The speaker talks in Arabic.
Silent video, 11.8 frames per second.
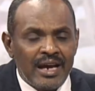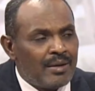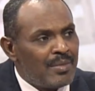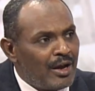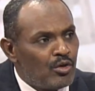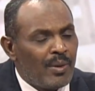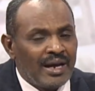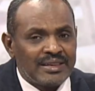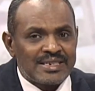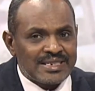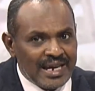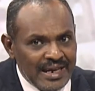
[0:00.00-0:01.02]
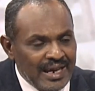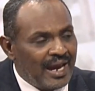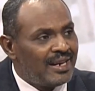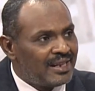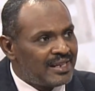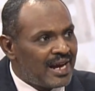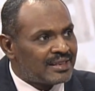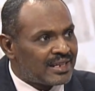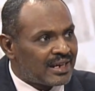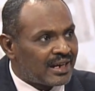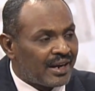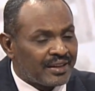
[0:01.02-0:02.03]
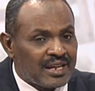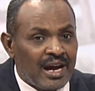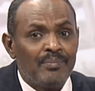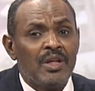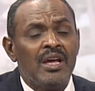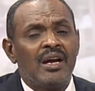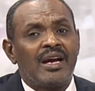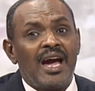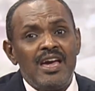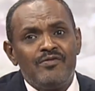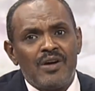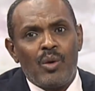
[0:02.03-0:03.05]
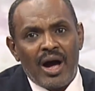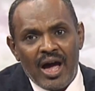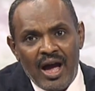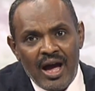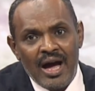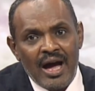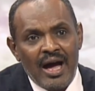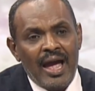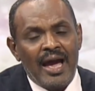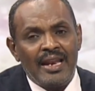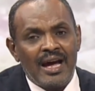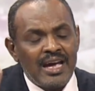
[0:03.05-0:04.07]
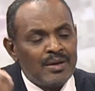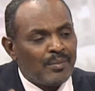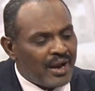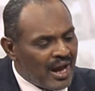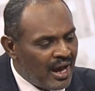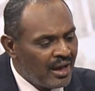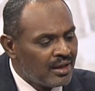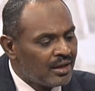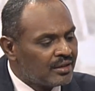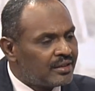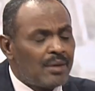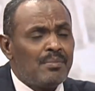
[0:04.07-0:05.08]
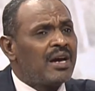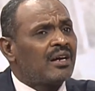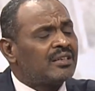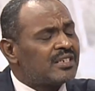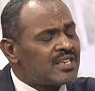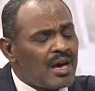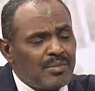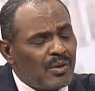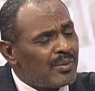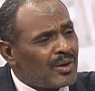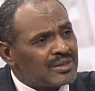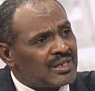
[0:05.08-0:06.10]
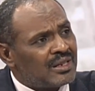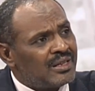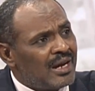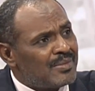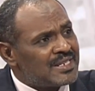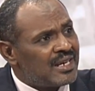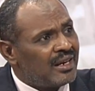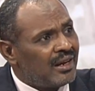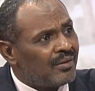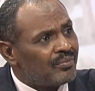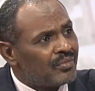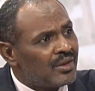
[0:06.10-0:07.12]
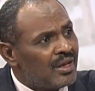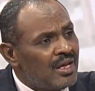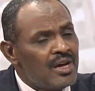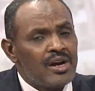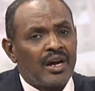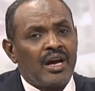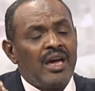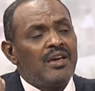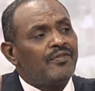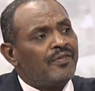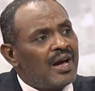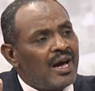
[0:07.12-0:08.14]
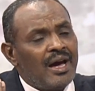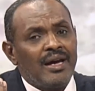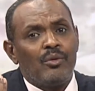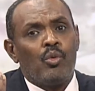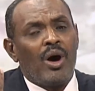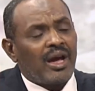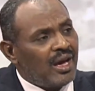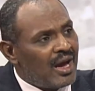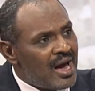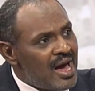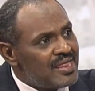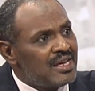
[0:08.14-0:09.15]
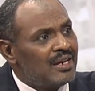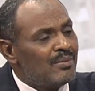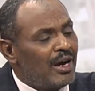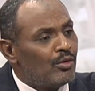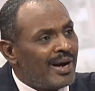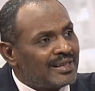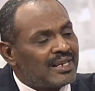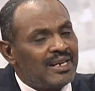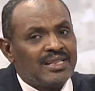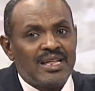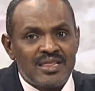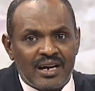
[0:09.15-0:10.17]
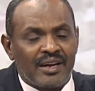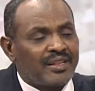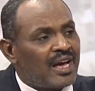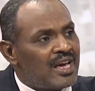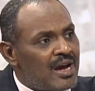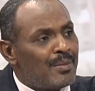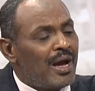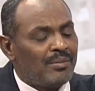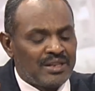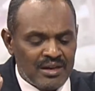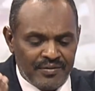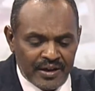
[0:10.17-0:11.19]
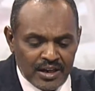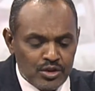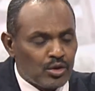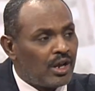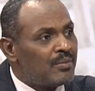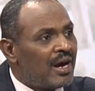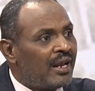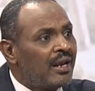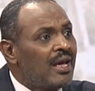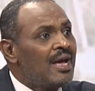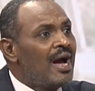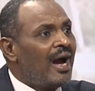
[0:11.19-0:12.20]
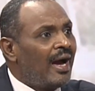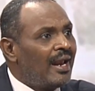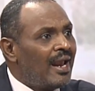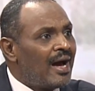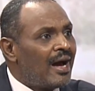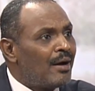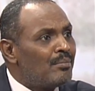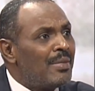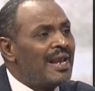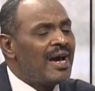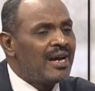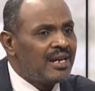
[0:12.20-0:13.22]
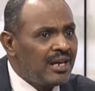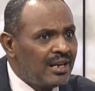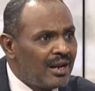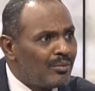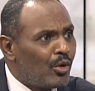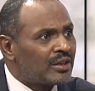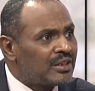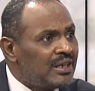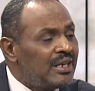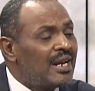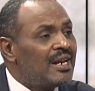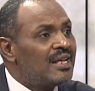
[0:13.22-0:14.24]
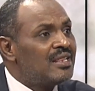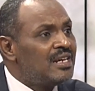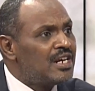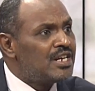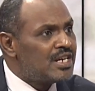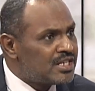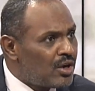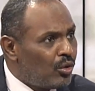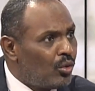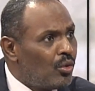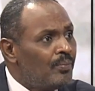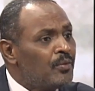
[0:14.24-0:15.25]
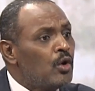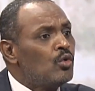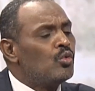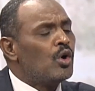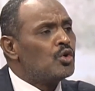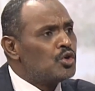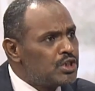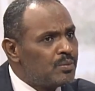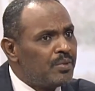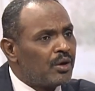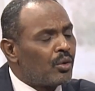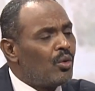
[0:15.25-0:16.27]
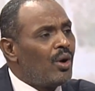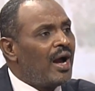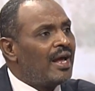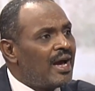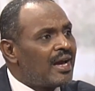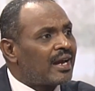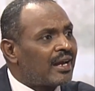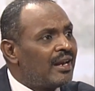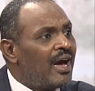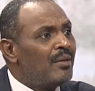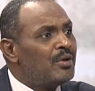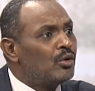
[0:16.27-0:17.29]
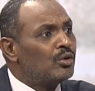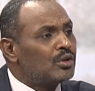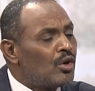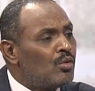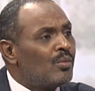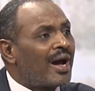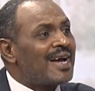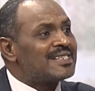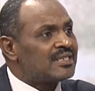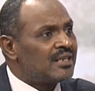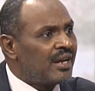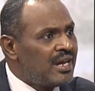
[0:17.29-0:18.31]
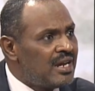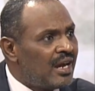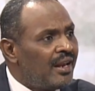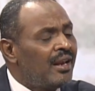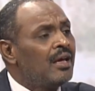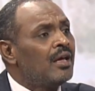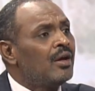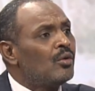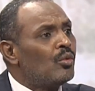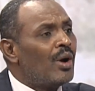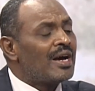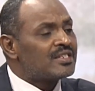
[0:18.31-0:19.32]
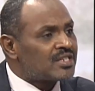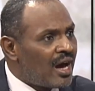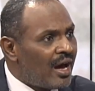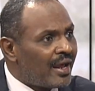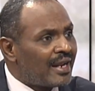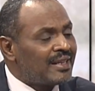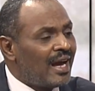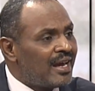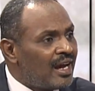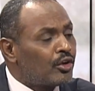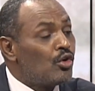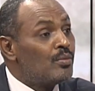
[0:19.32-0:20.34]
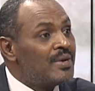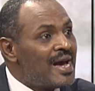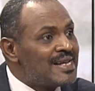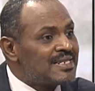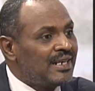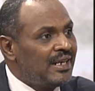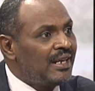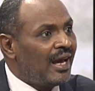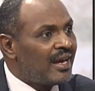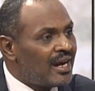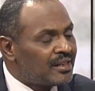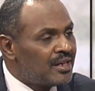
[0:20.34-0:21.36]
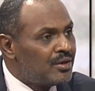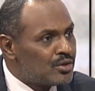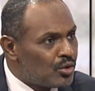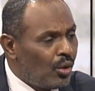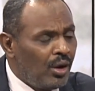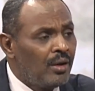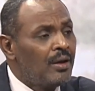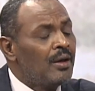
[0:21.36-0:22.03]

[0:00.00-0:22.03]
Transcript: المعلومات الصحيحة التي أنت ذكرتها كيف وقعها على امرأة تم اغتصابها بواسطة الدعم السريع كيف وقع هذه المعلومات التي ذكرتها يا محمد الفكي سليمان على ملايين المواطنين الذين نزحوا وأجبروا على إخلاء بيوتهم قسريا وصارت حياتهم نازحين حياة النزوح